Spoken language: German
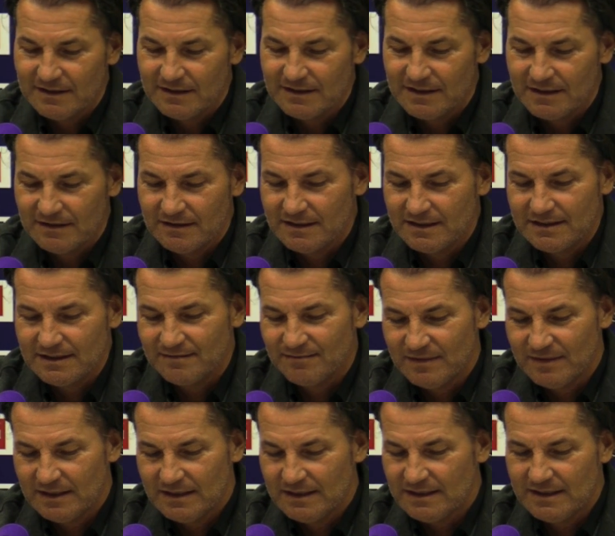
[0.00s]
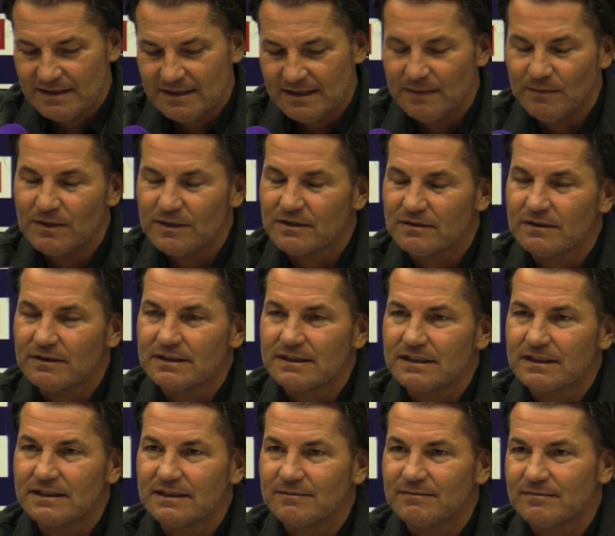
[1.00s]
Schaut, es ist immer so ähm,
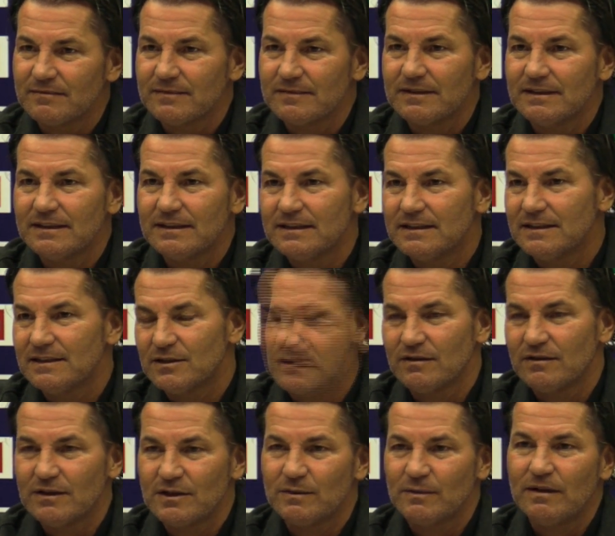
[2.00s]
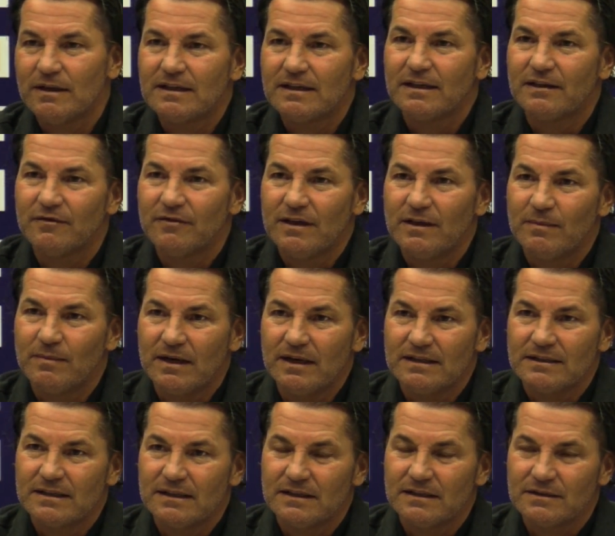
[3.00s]
es ist ein schönes Spielchen für die
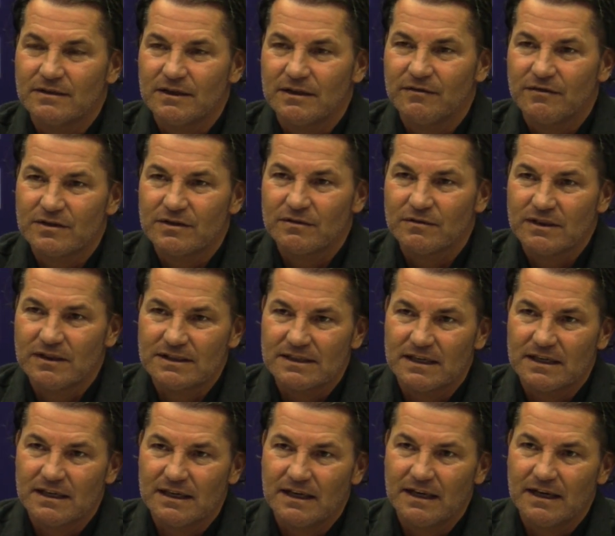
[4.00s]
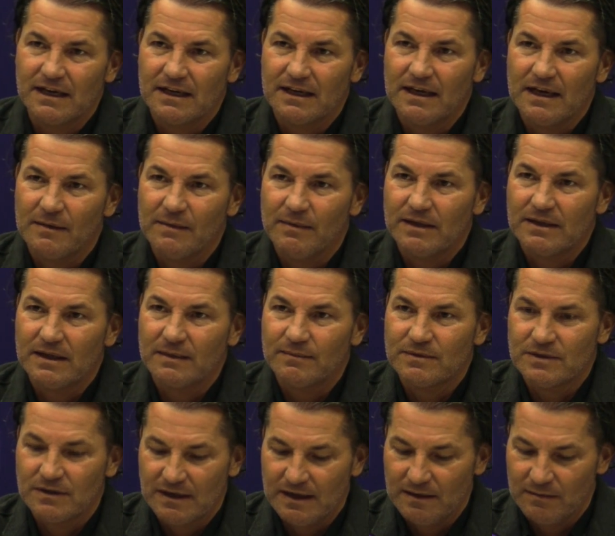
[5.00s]
Presse. Also ich versuche als Trainer jährliche Arbeit
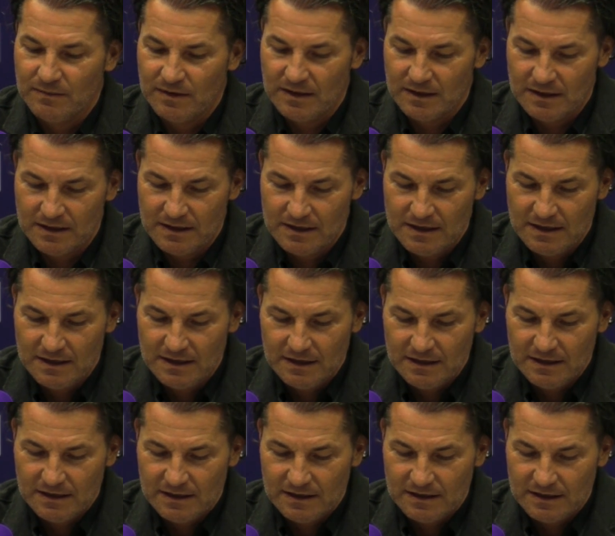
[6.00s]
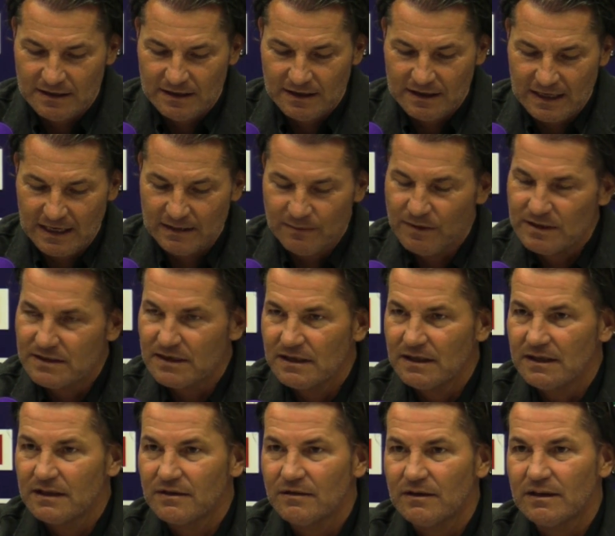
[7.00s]
abzugeben. Ja. Äh, der Gradmesser
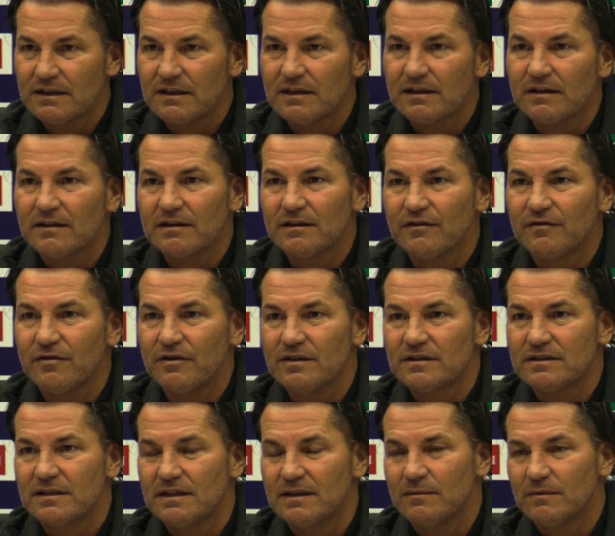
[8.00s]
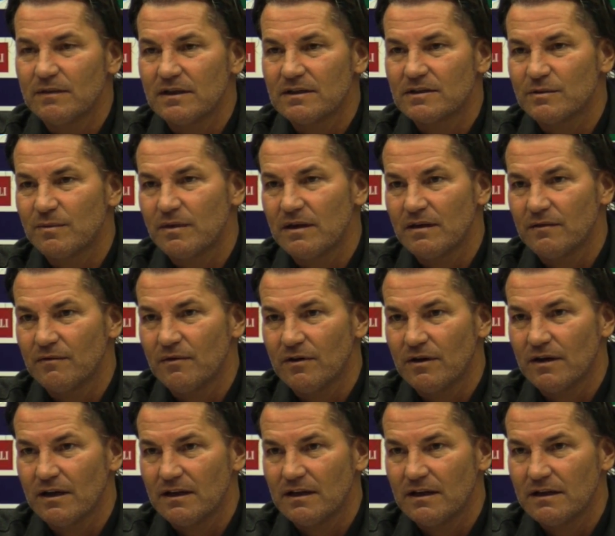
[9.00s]
natürlich dafür ist dann immer das Spiel am
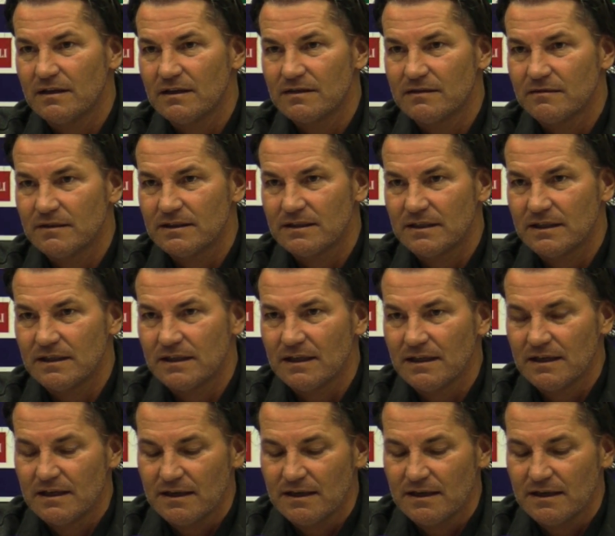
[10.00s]
Wochenende, das weiß ich.